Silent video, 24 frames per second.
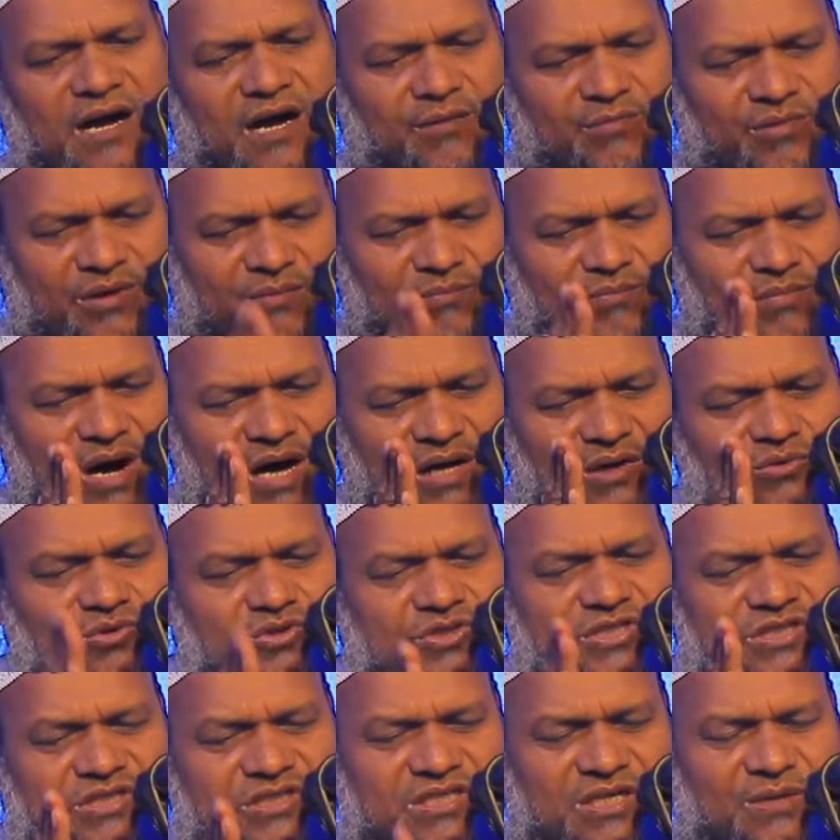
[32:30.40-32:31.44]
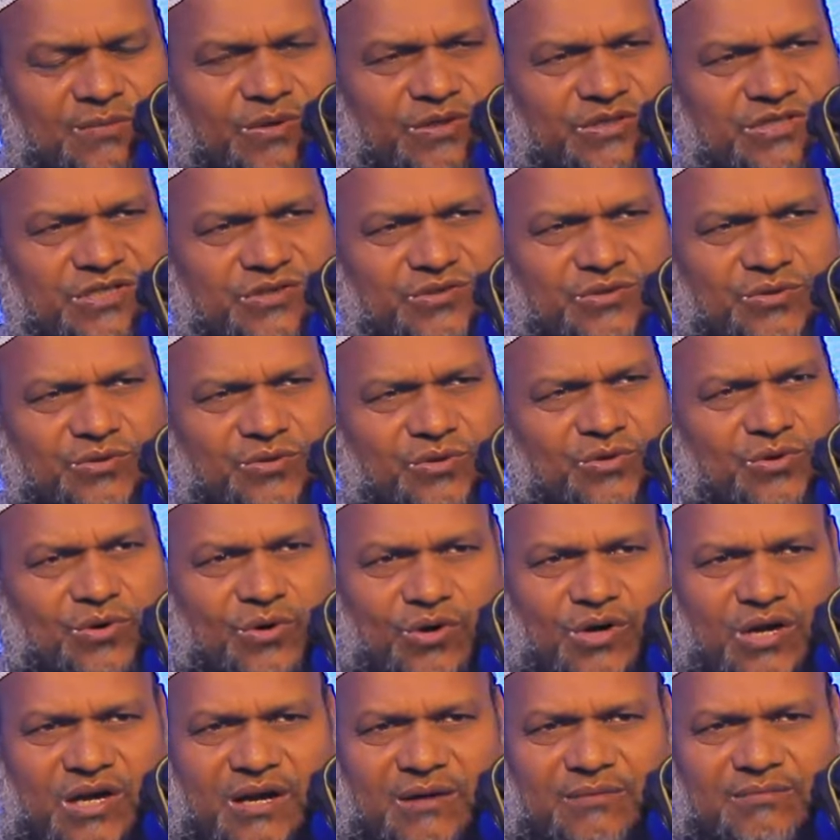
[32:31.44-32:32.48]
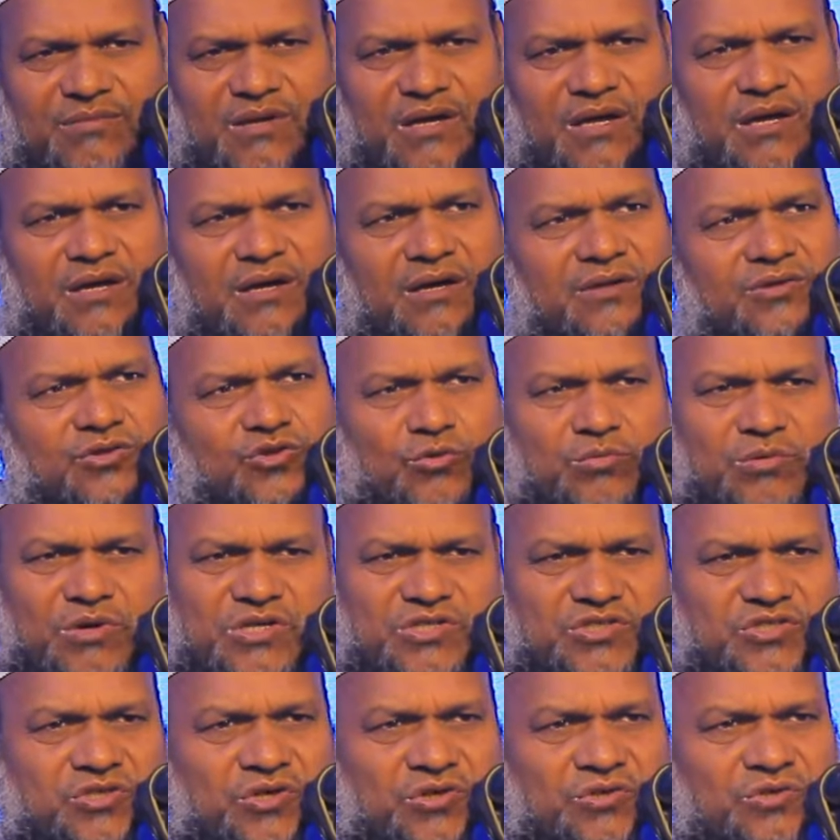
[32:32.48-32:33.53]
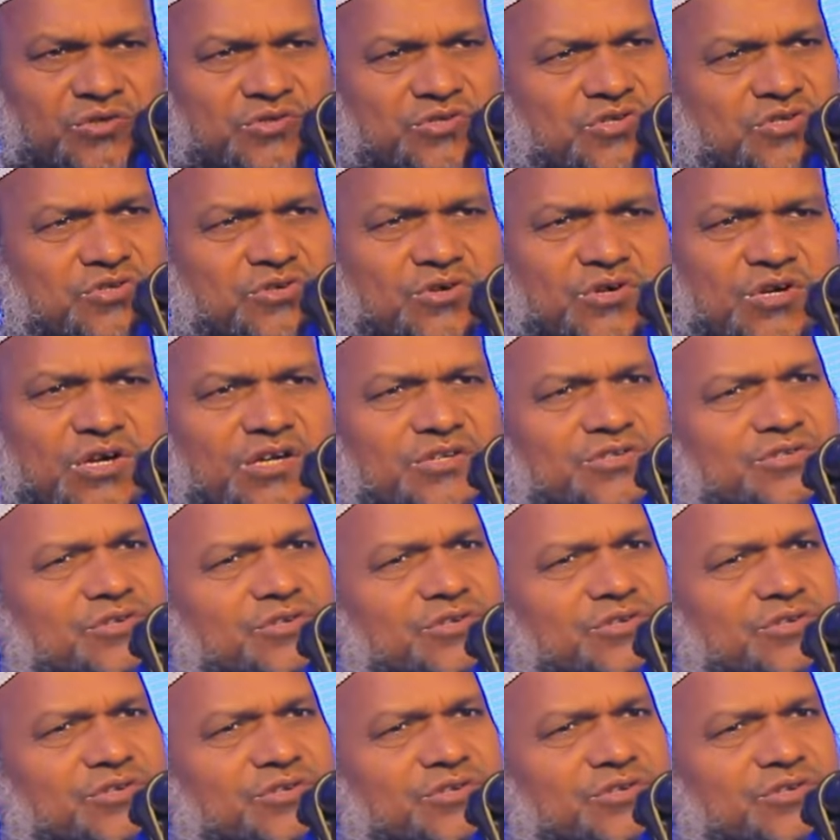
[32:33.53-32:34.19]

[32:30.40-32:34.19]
আমরা মানুষ হিসাবে যেটুকু করলাম তোমাকে সন্তুষ্ট করার